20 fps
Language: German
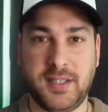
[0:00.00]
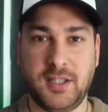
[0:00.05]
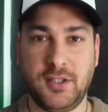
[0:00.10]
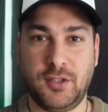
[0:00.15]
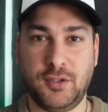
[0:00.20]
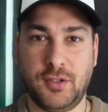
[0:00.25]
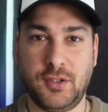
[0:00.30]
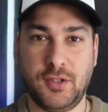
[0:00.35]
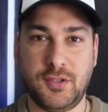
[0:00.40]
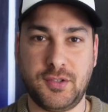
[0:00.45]
eine
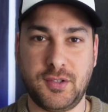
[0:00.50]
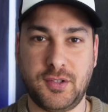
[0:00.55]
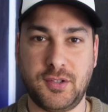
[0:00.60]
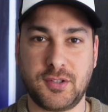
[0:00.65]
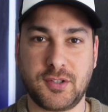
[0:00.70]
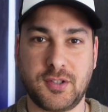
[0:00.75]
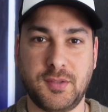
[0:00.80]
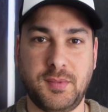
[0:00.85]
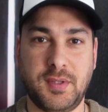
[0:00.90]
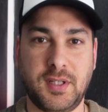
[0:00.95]
neue Kürze
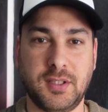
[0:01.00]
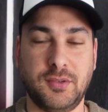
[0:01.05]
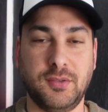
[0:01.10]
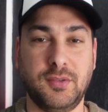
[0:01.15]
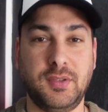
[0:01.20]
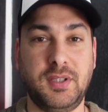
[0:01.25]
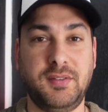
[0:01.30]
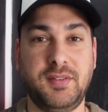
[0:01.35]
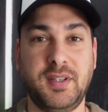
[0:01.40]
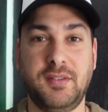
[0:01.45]
rausgebracht
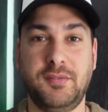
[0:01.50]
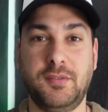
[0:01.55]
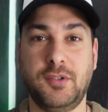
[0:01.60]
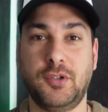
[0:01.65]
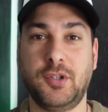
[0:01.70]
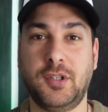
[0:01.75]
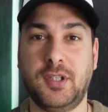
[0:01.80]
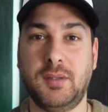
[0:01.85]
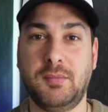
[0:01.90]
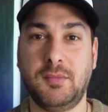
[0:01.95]
und die werden wir
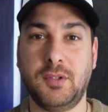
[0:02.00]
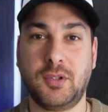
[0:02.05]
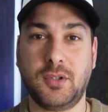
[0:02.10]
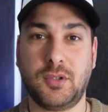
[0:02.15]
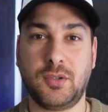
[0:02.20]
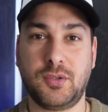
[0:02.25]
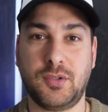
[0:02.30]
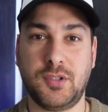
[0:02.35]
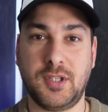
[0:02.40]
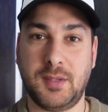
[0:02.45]
heute mit
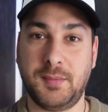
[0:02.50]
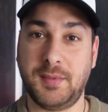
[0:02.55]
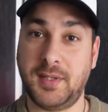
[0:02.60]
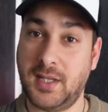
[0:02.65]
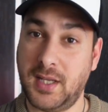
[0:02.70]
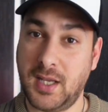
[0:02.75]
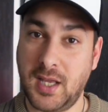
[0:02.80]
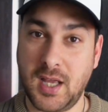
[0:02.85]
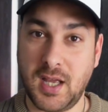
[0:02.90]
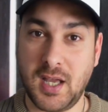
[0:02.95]
euch zusammen
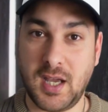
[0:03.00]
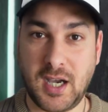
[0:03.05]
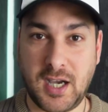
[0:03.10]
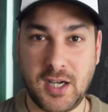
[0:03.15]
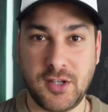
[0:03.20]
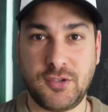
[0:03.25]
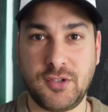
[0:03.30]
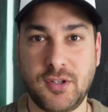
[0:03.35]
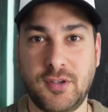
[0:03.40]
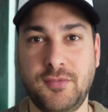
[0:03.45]

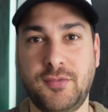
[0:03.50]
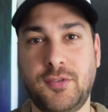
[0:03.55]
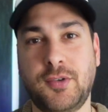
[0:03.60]
anschauen,